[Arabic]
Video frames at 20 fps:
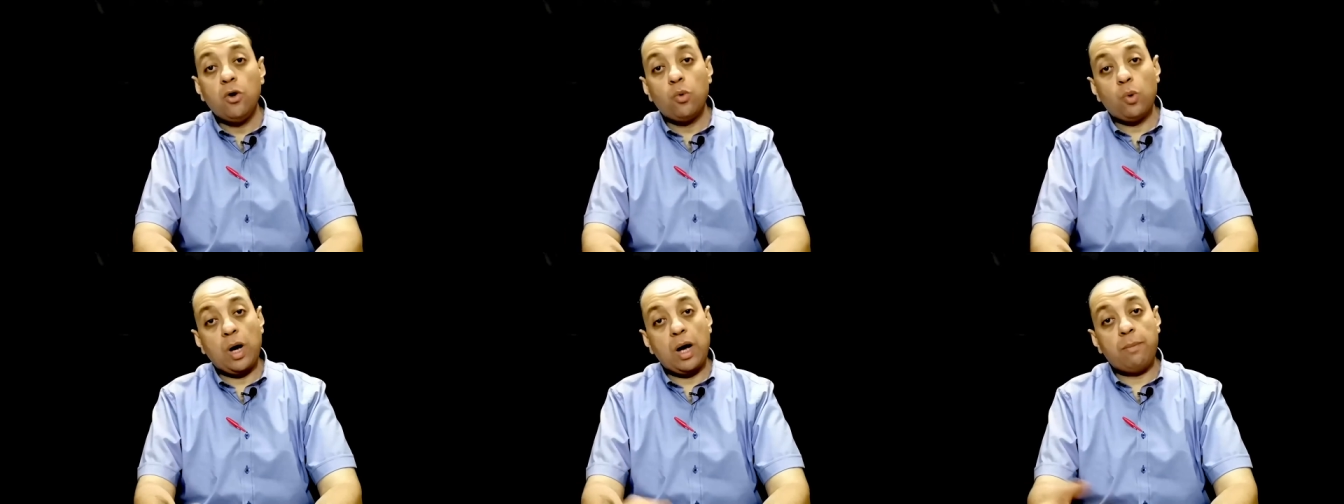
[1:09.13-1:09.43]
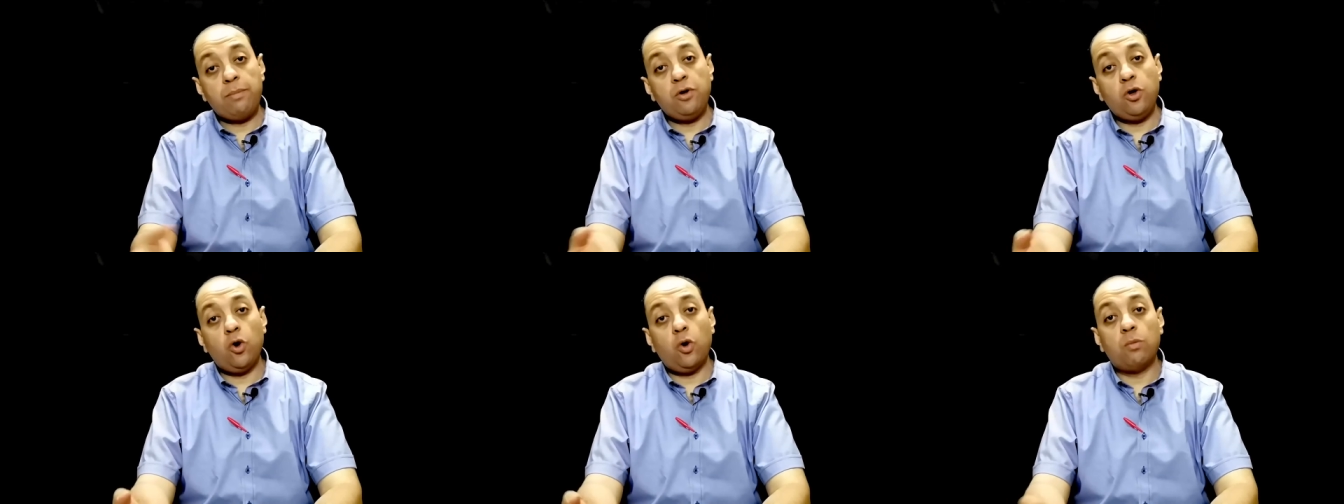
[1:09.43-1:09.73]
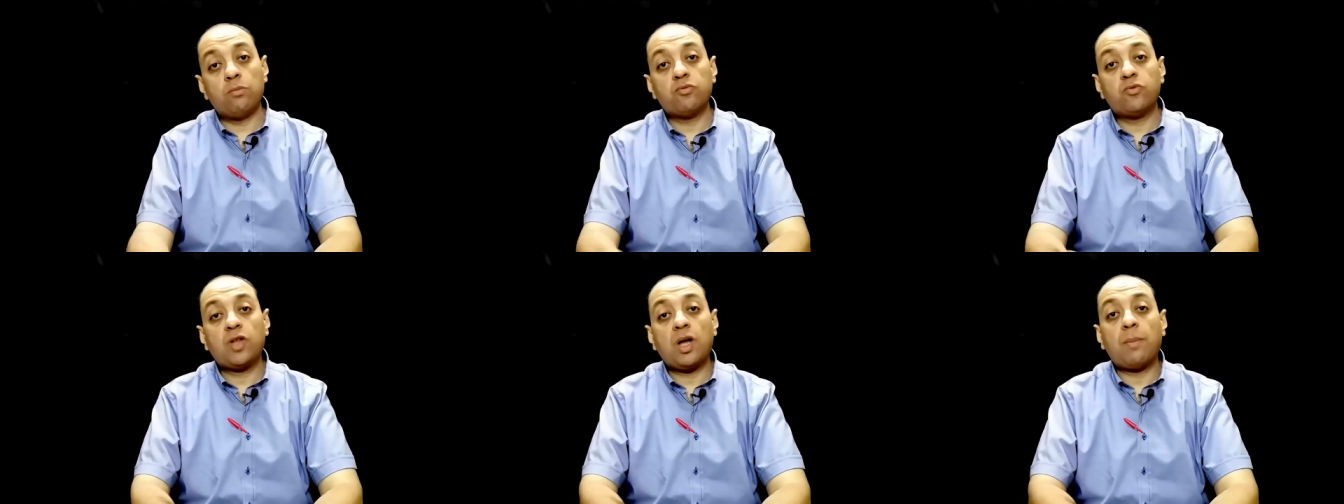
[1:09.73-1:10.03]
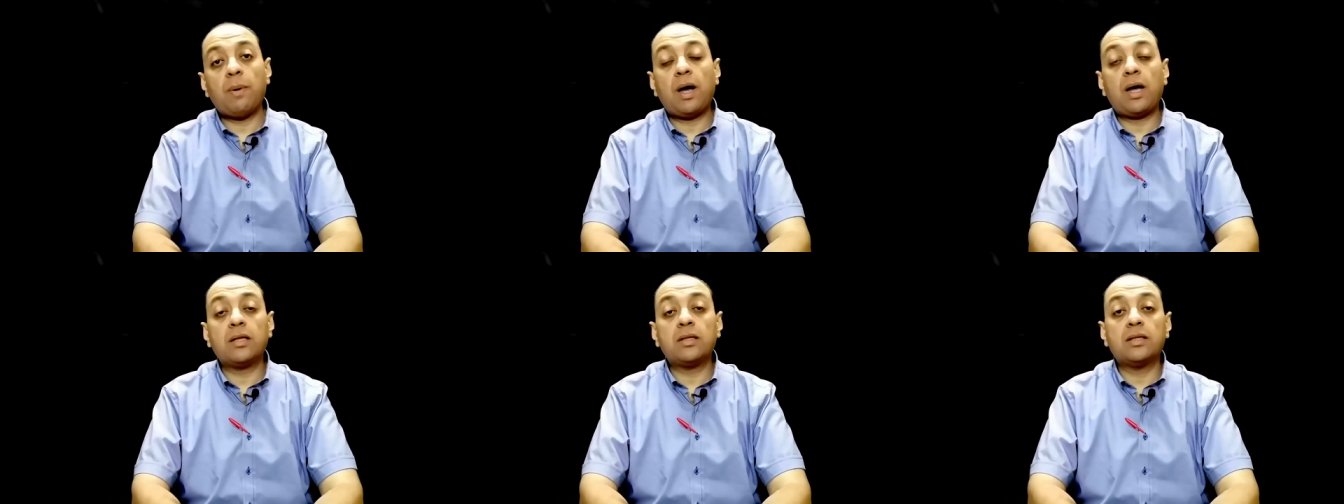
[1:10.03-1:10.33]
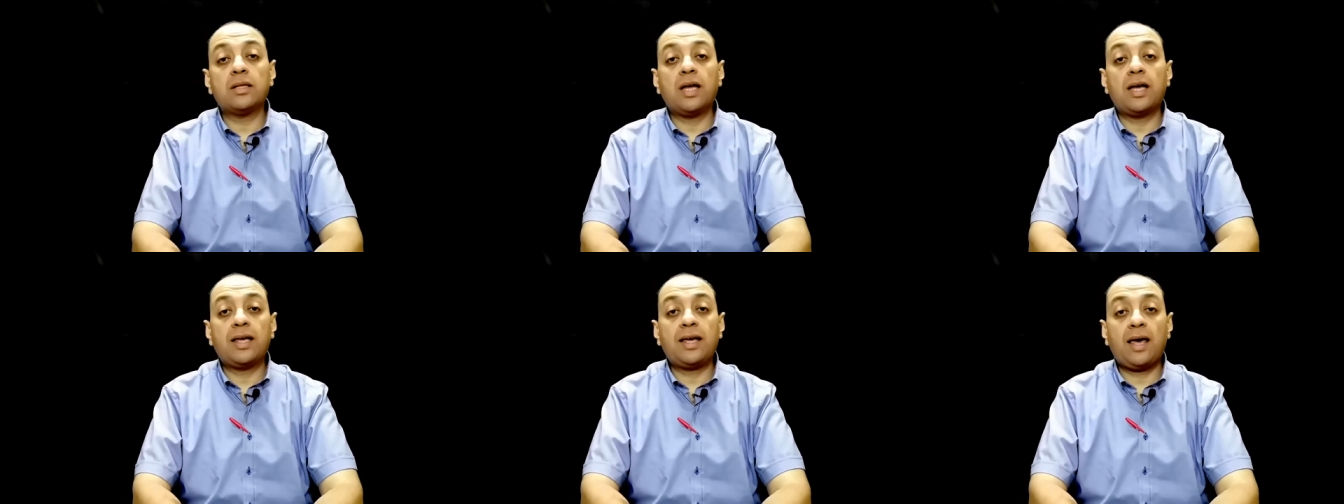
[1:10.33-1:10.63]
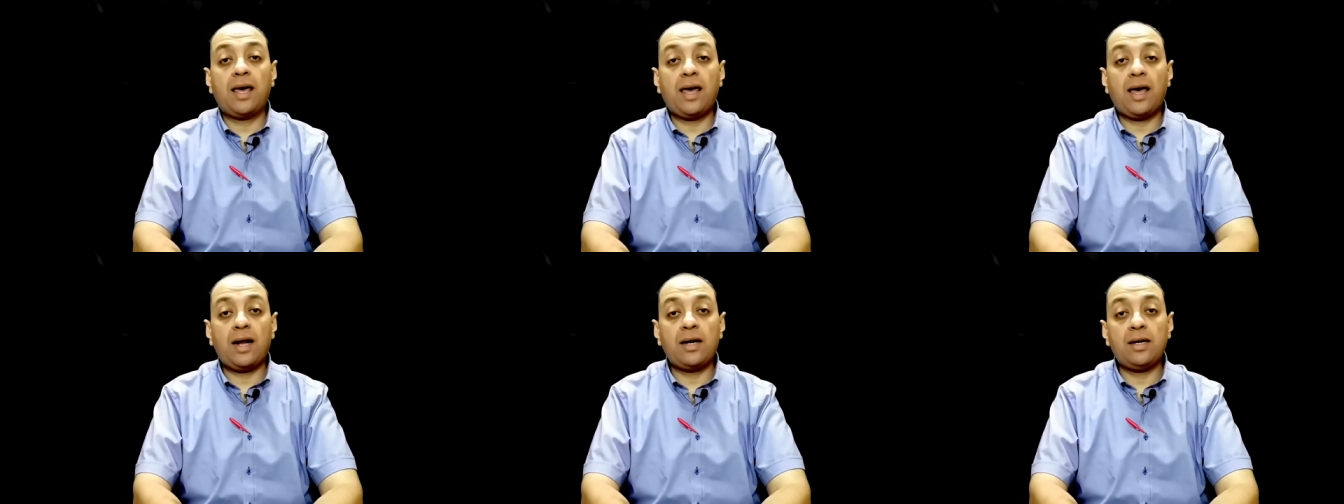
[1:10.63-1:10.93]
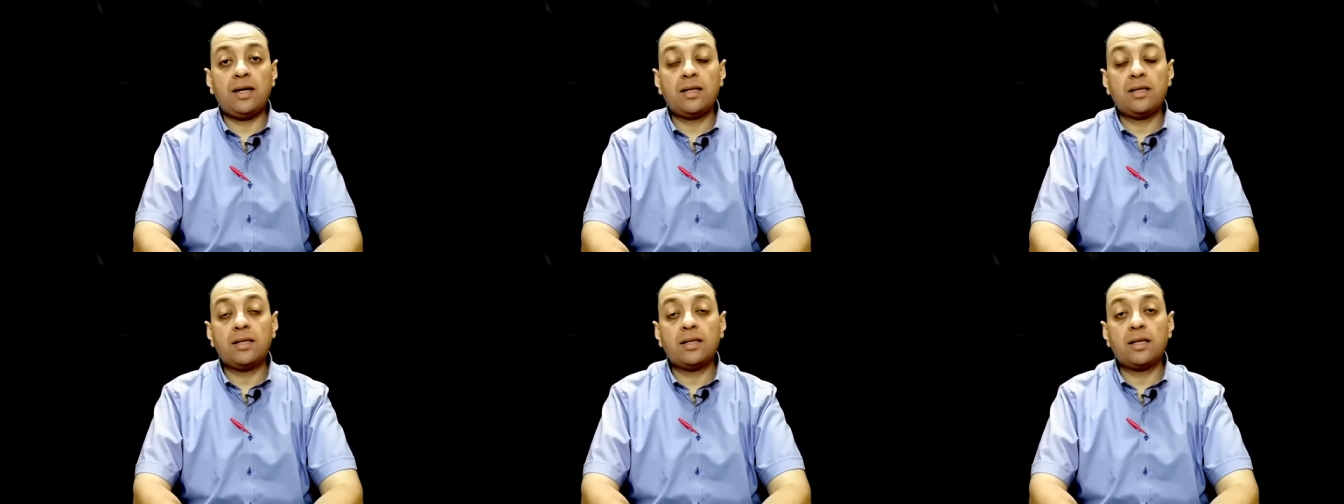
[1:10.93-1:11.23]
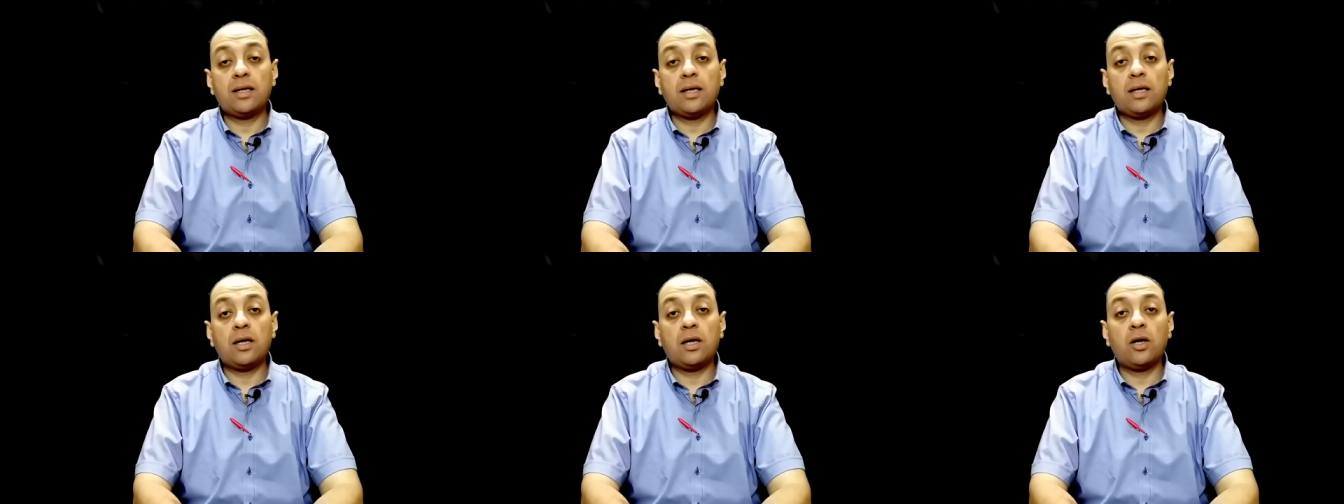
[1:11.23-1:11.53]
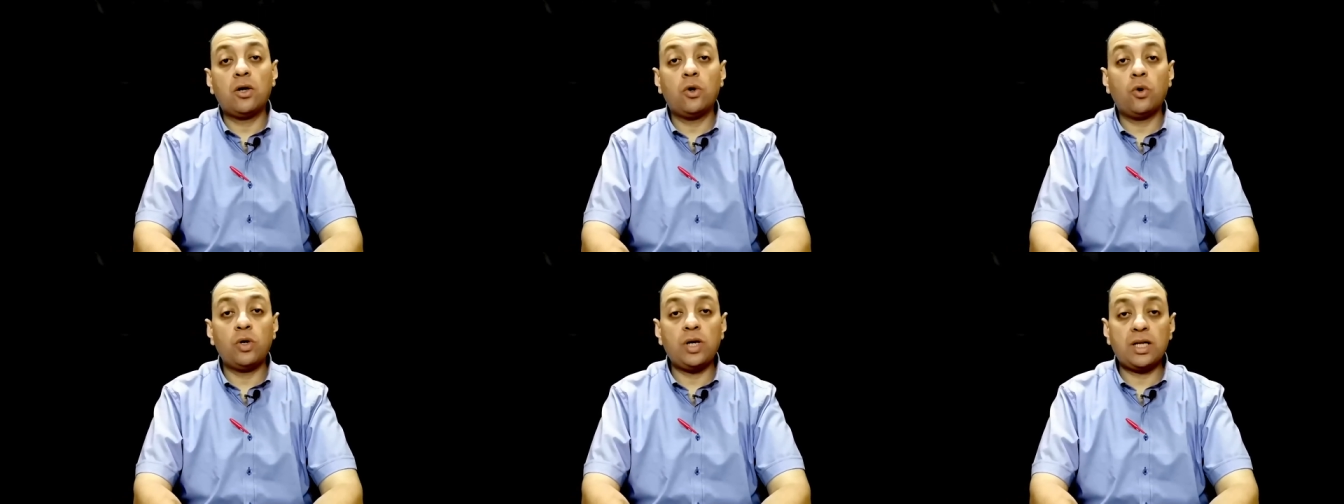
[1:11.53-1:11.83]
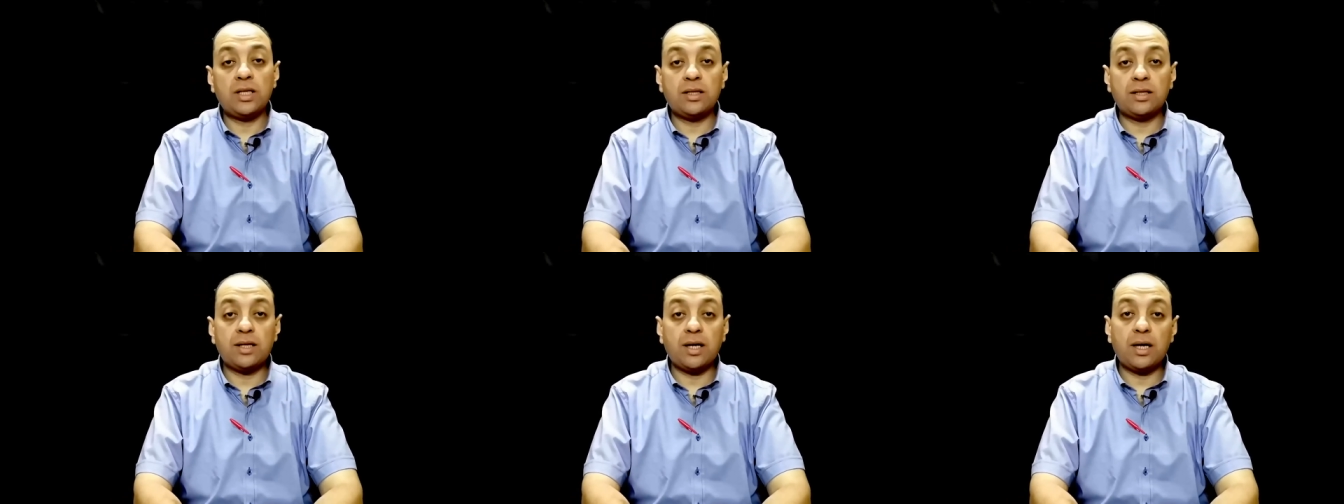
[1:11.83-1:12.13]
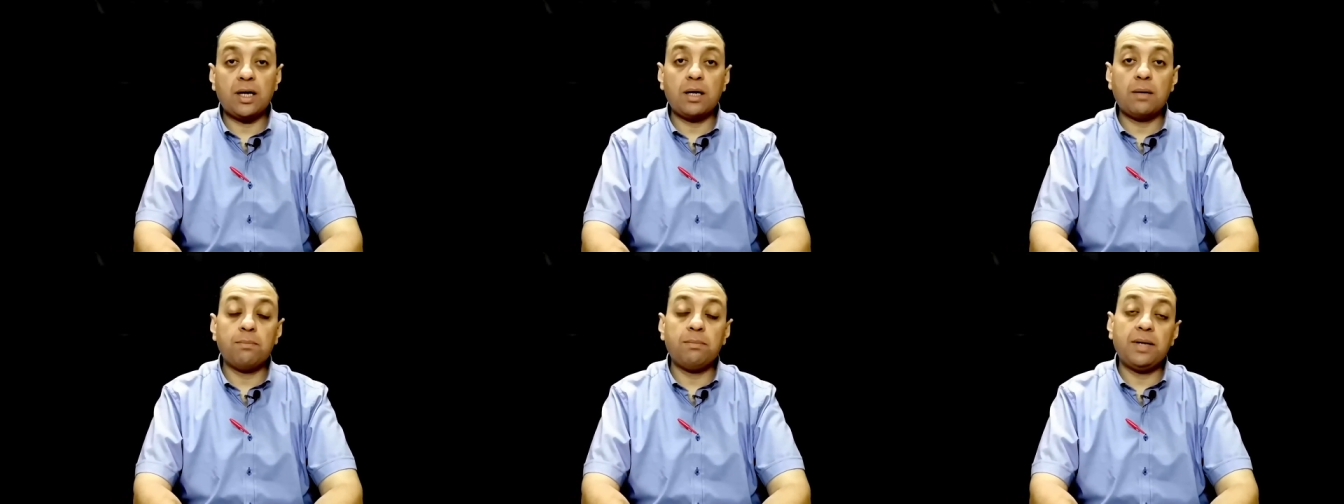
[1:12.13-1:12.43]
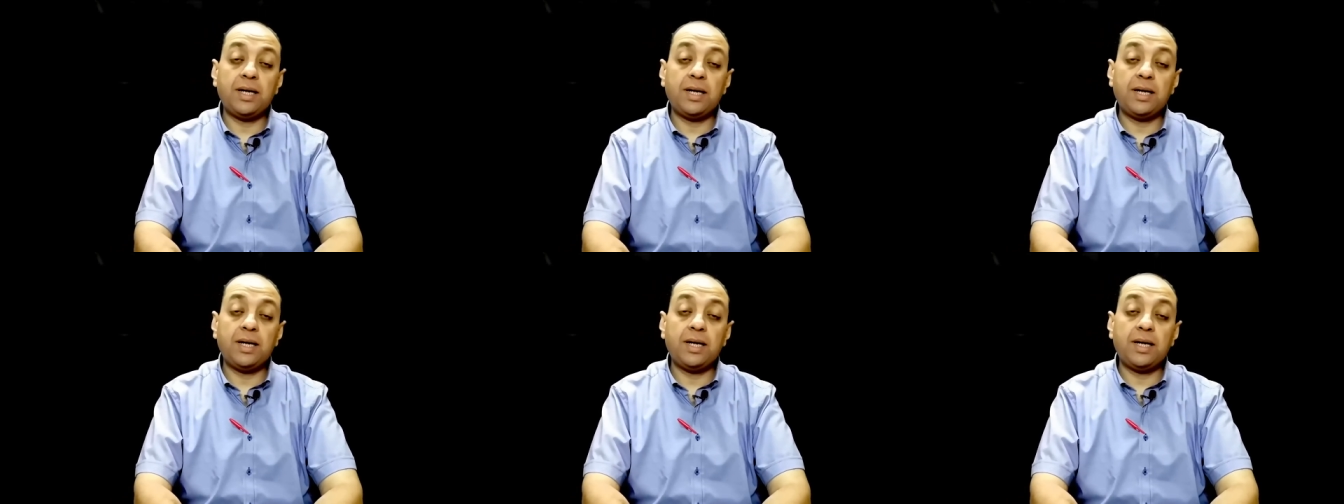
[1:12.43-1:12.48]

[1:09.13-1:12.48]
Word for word: وقبليهم طبعا كانت هولندا